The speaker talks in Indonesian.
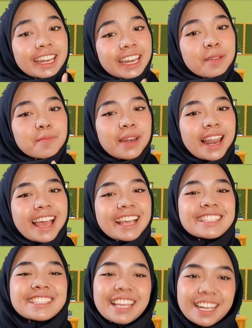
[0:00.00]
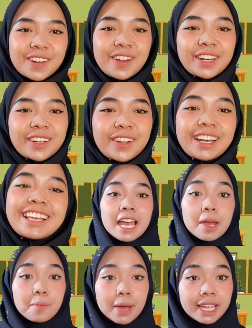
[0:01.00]
16.00.
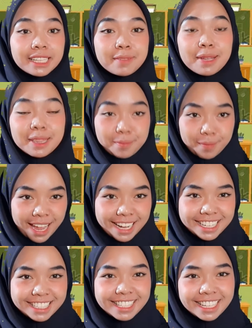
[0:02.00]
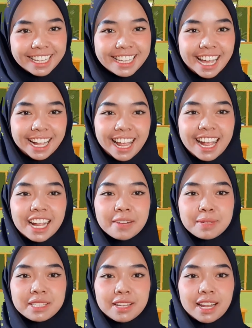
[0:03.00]
Baik teman-teman, di sini kakak
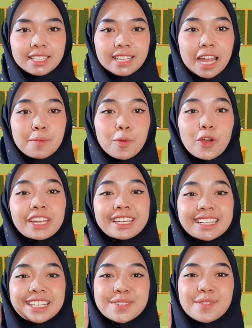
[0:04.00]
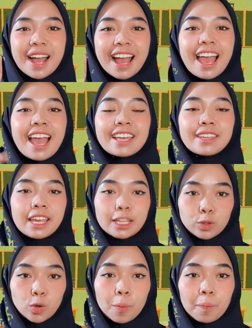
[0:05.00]
akan menjelaskan poin kedua,
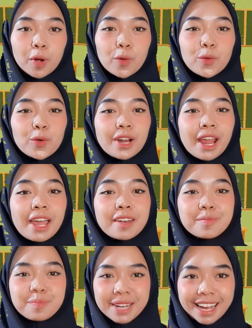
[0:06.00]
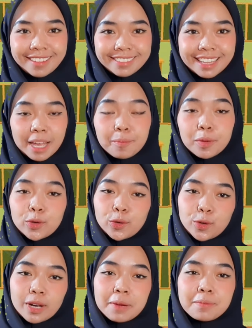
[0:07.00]
yaitu pengukuran berat.
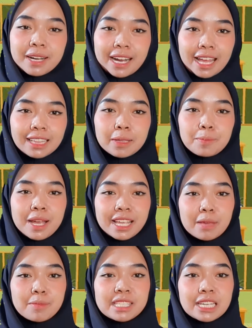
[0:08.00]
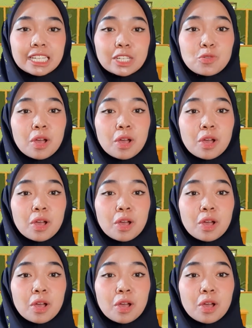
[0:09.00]
Pengukuran berat dibagi menjadi